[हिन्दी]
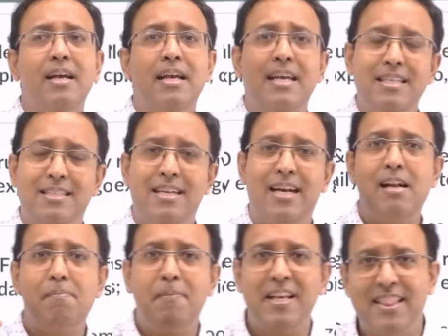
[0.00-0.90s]
इसराइल
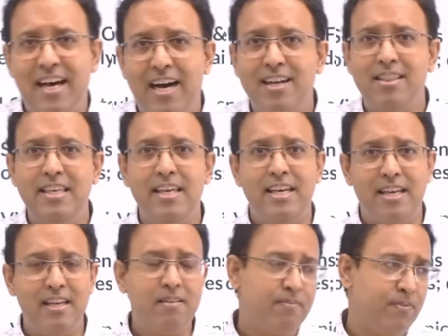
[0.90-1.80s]
पे दाग दिए
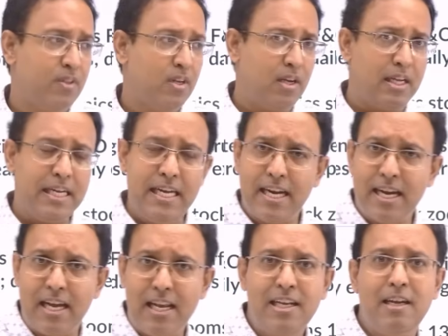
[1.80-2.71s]
हैं ये
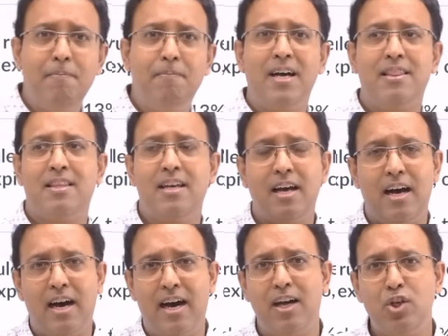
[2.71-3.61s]
कल की बात है
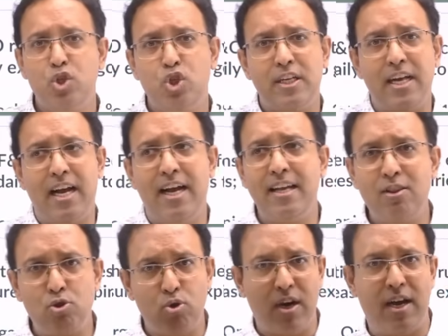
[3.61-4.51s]
आज क्या है
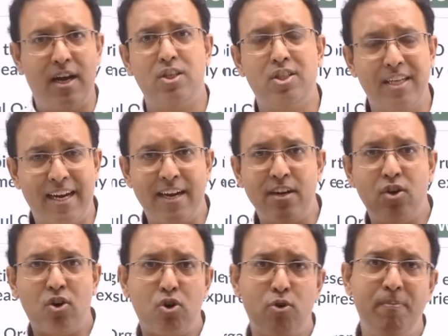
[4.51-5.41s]
तो आज सेकेंड
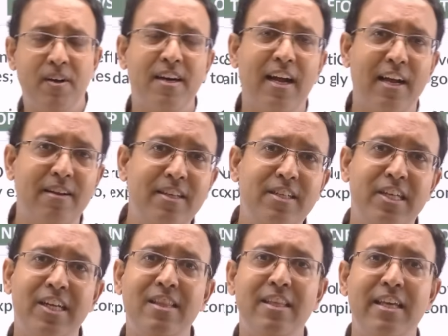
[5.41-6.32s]
अक्टूबर गांधी
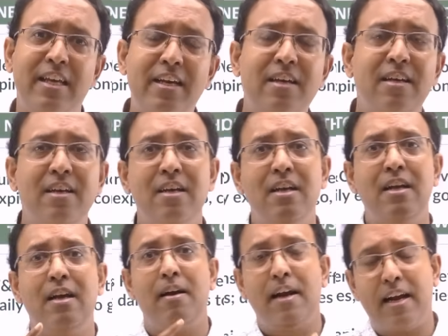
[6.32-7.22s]
जयंती है
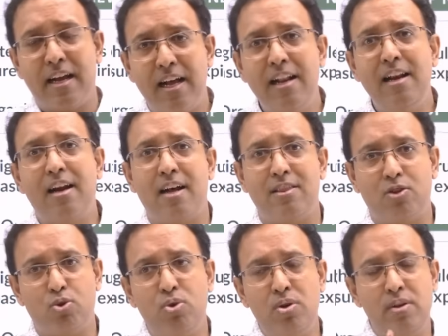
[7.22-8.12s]
कल रात
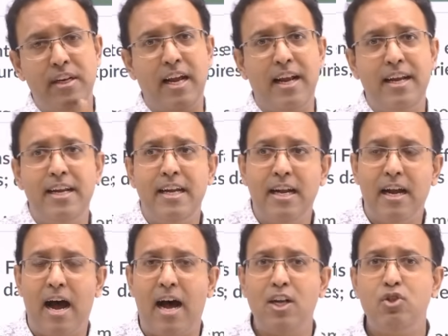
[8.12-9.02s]
को यानी कि
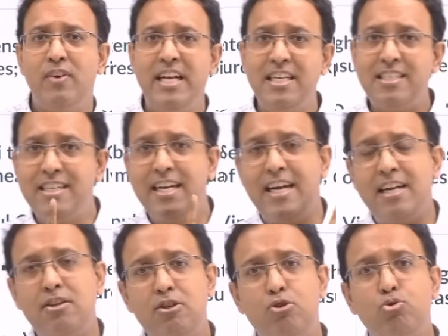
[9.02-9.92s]
आज वेनसडे है
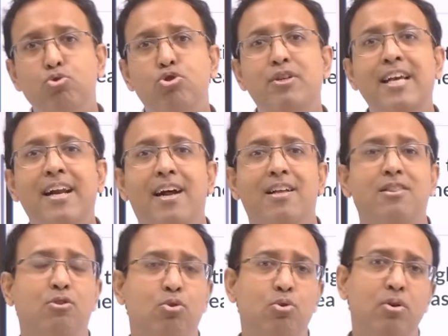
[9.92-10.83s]
ट्यूसडे रात
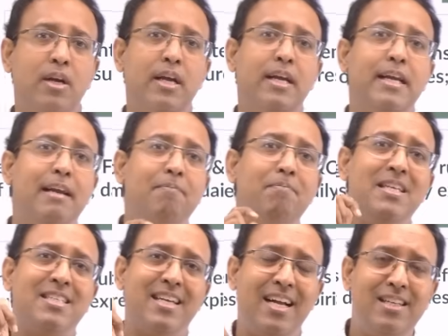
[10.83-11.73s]
को ये
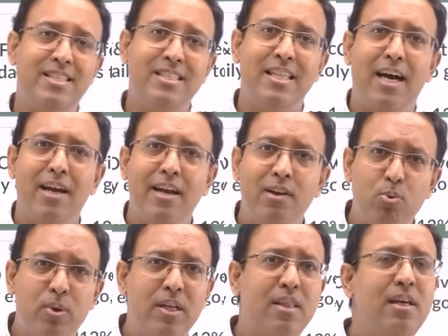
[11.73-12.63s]
मिसाइल्स दागे
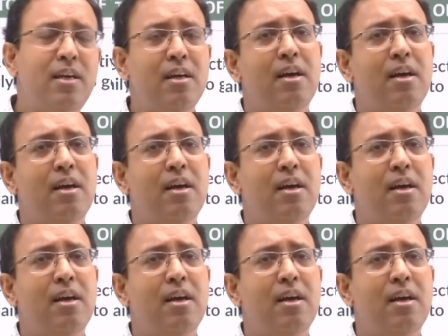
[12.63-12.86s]
हुए थे